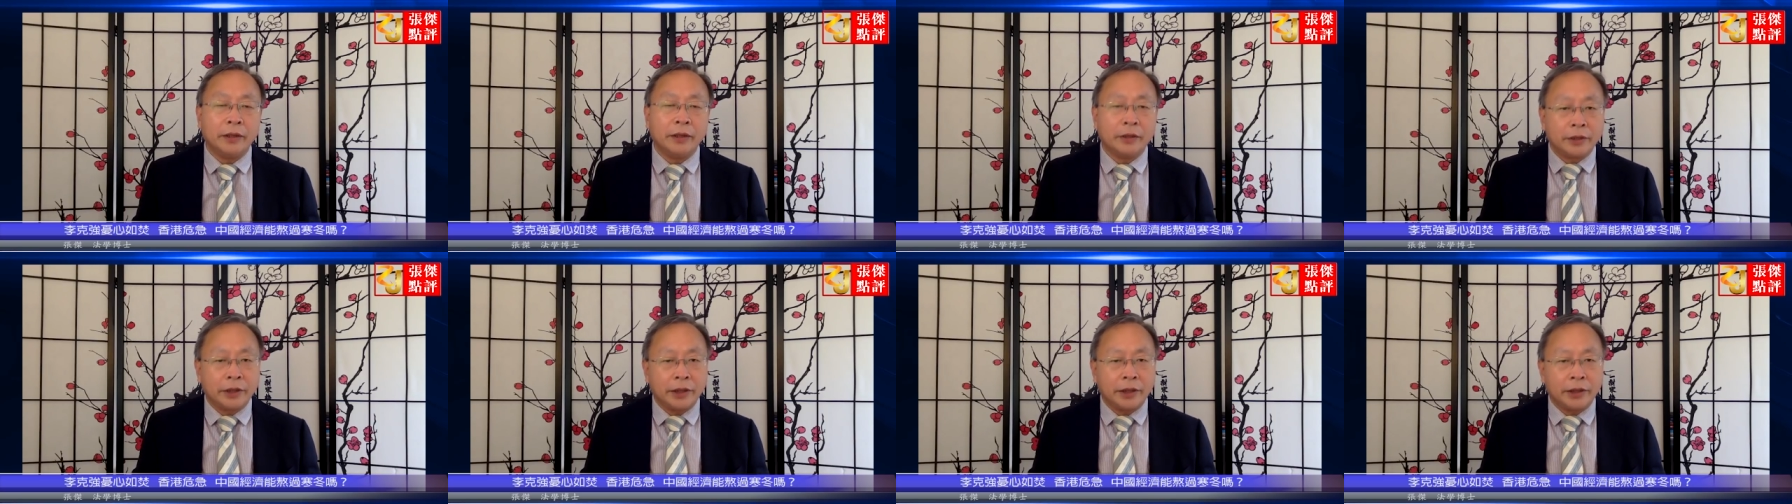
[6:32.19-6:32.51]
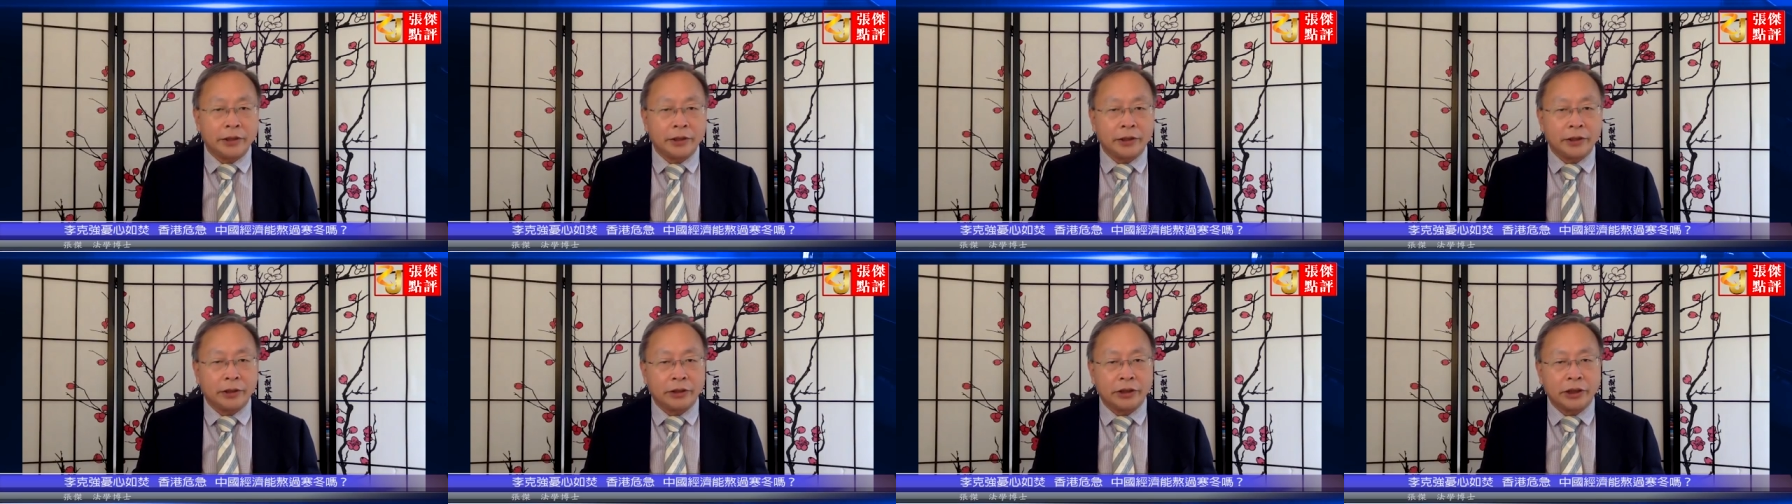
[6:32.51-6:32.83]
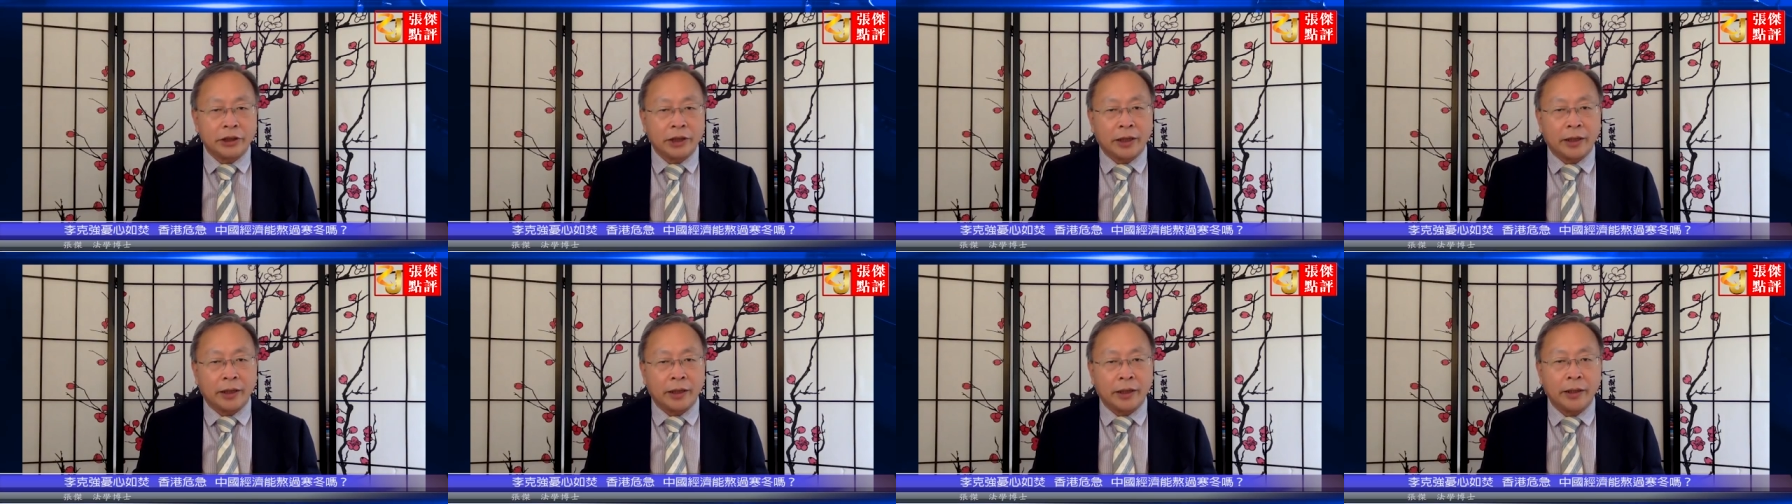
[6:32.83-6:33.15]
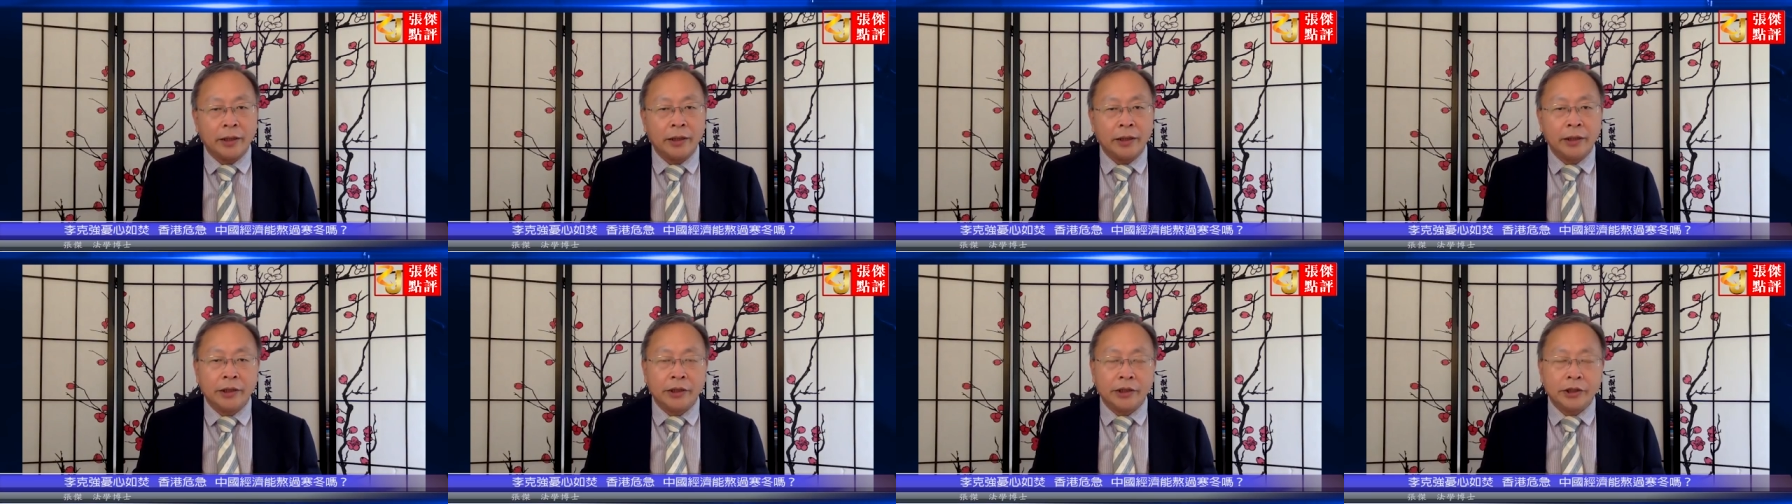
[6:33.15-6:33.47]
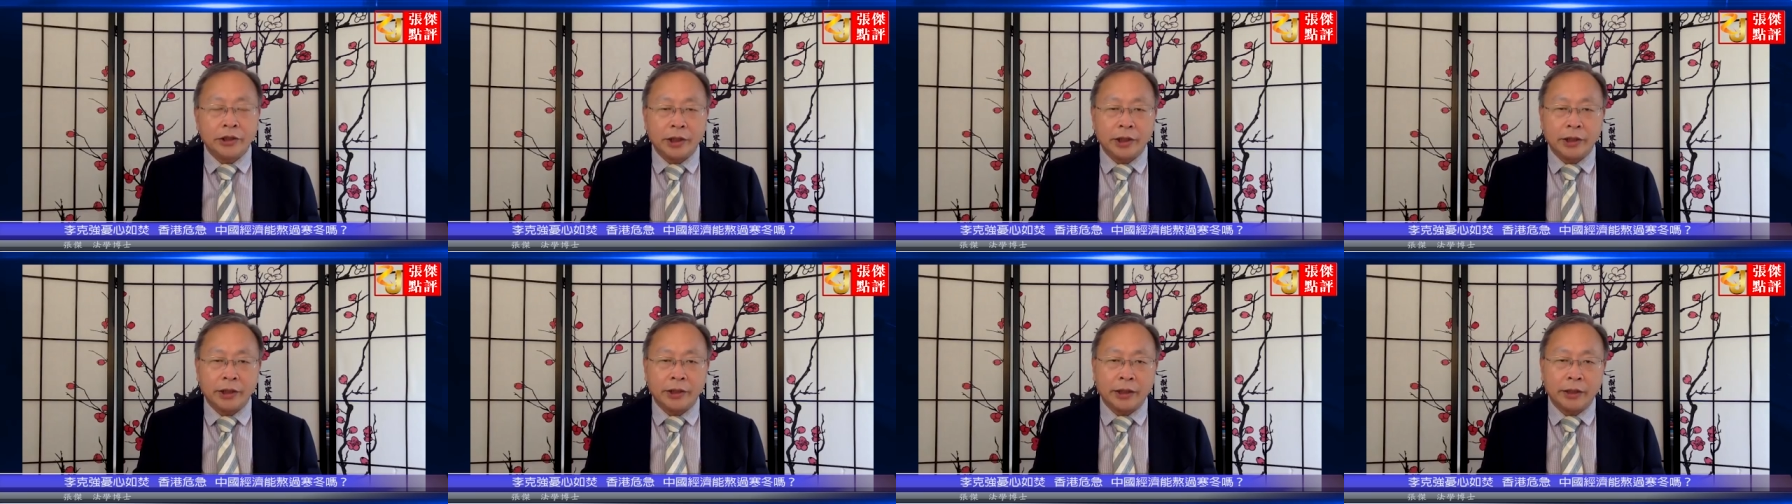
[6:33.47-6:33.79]
对照下来，
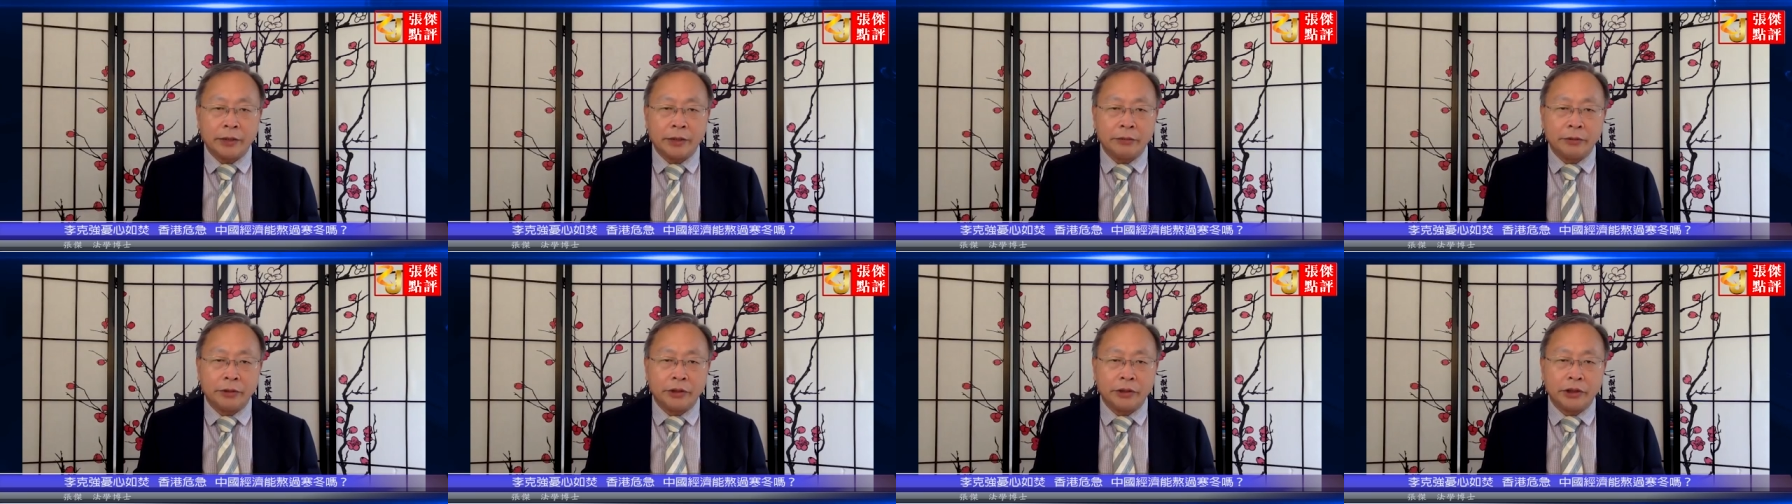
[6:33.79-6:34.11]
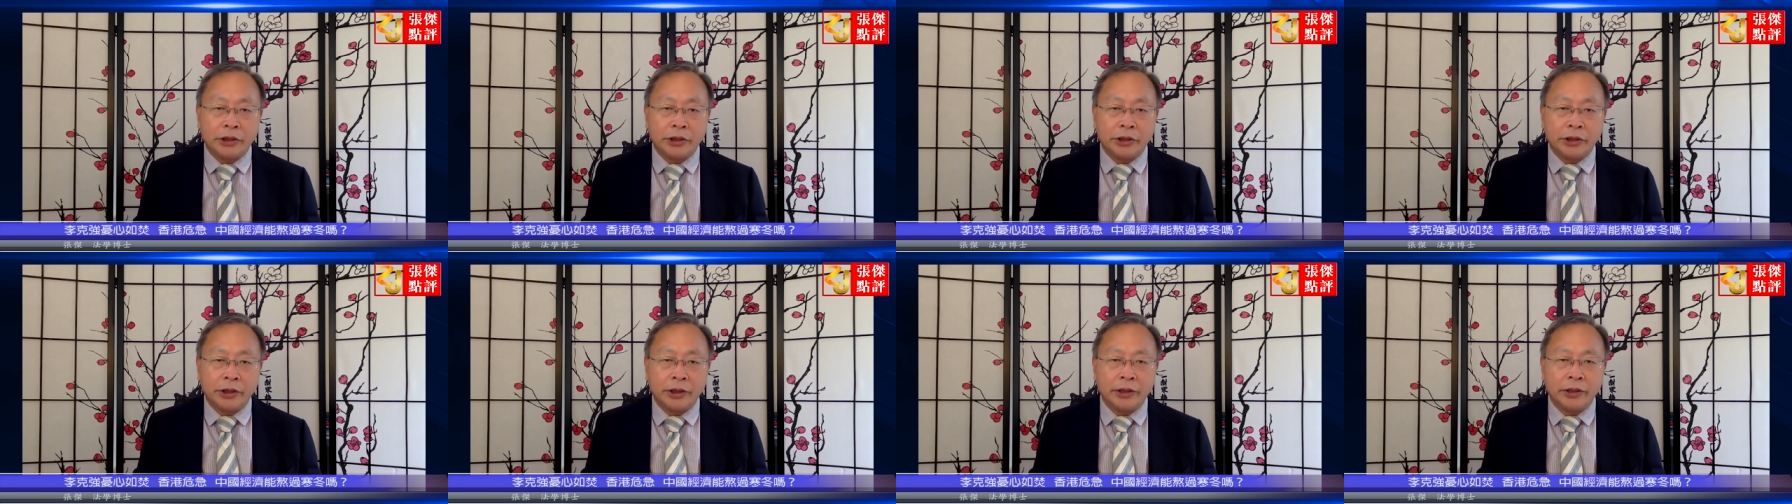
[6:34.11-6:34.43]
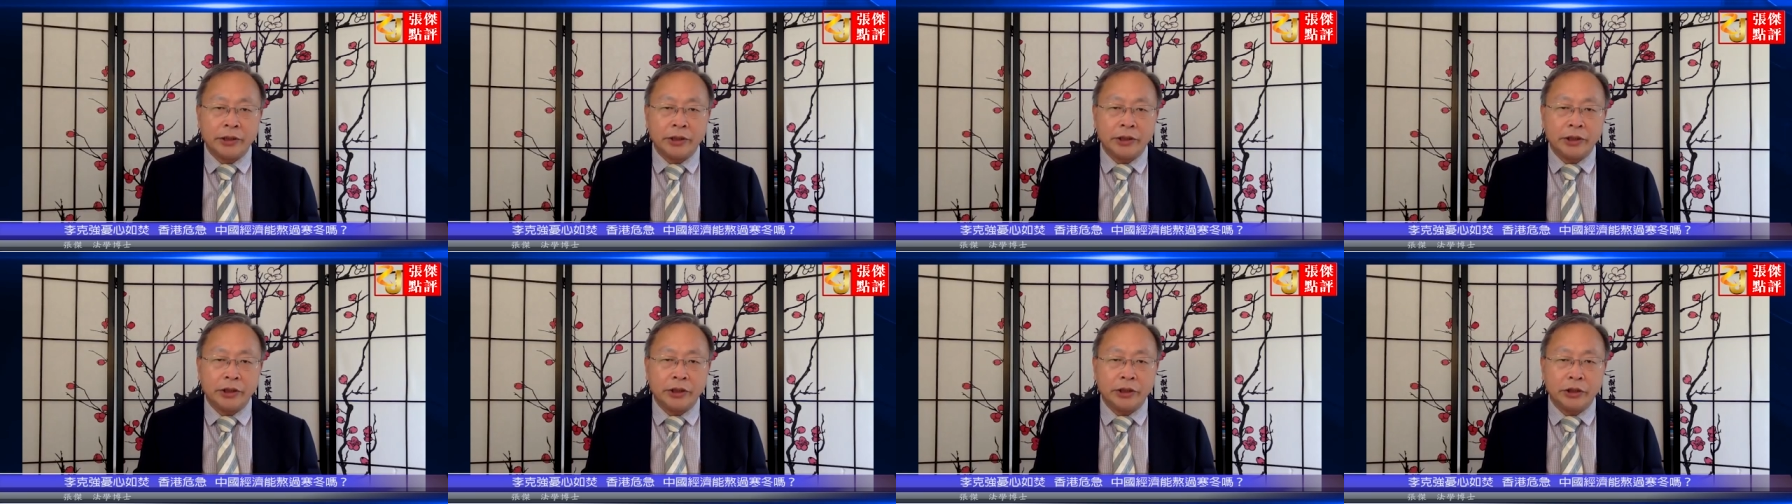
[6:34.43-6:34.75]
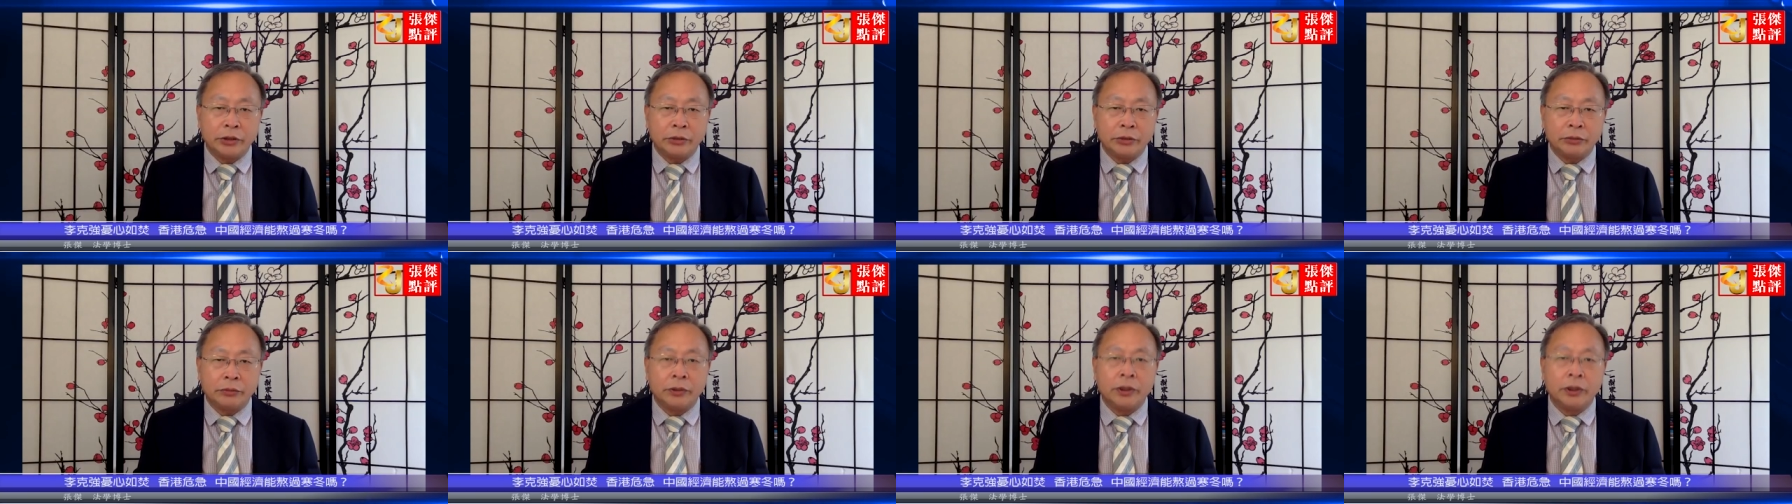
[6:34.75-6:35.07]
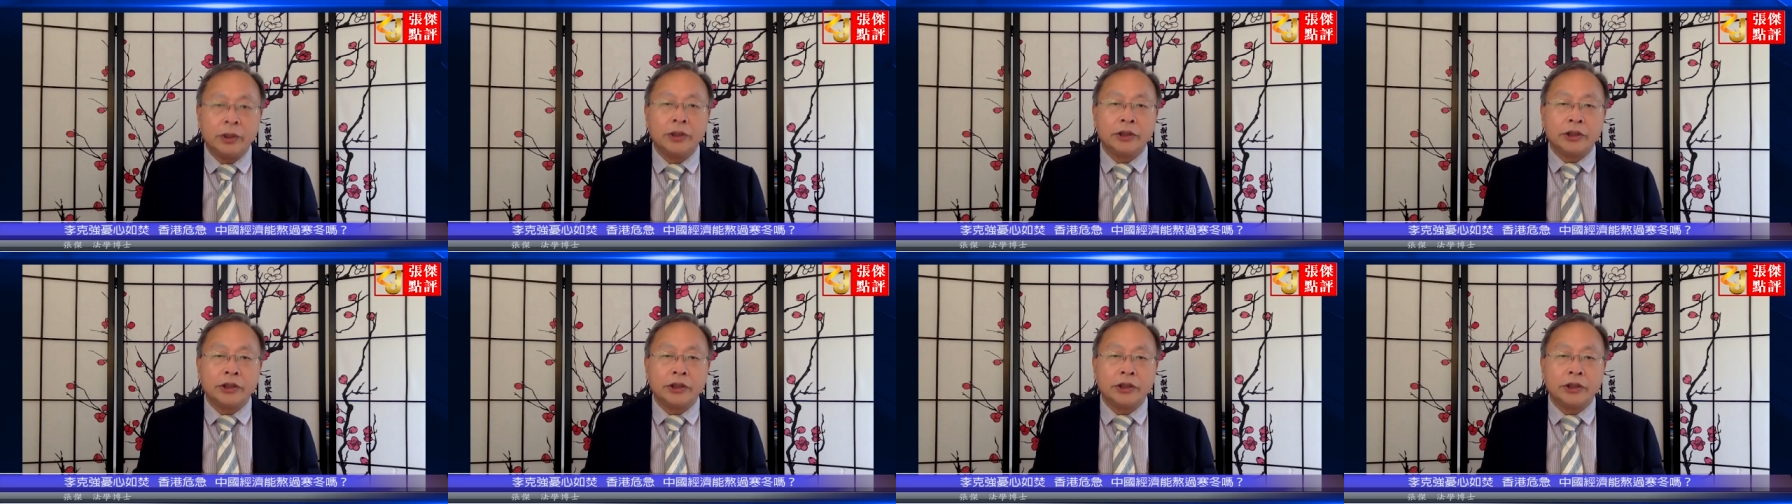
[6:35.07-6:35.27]
相当于今年一季度